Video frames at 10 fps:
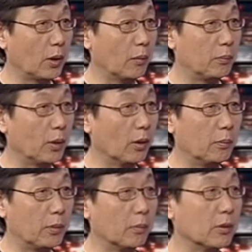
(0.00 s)
表表
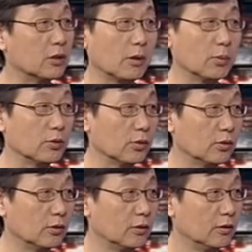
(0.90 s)
表面上不凶，
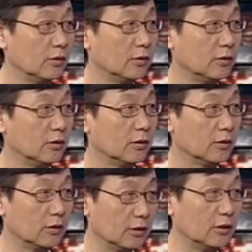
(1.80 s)
表面上不
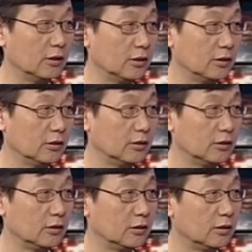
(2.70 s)
凶，
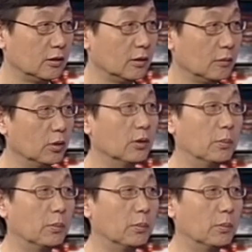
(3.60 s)
但是最近过